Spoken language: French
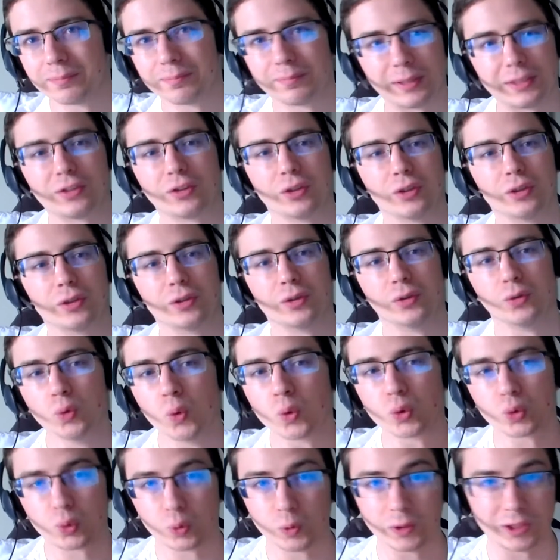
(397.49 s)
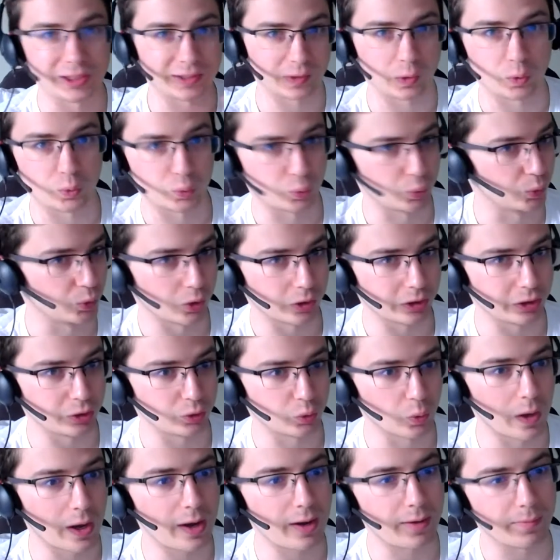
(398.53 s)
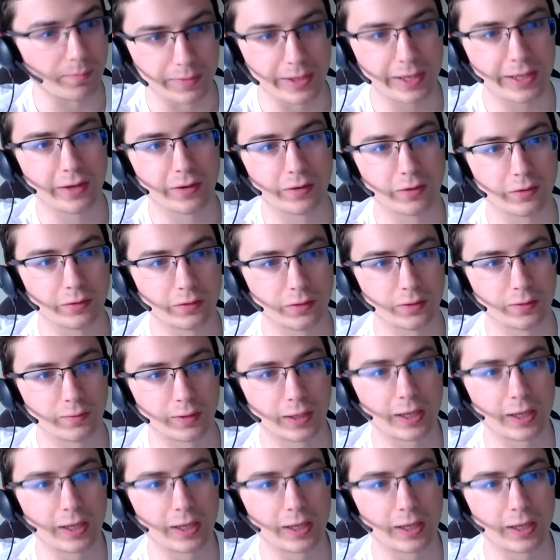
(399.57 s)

Parce que nous, on suit Saroto dans l'histoire, mais euh,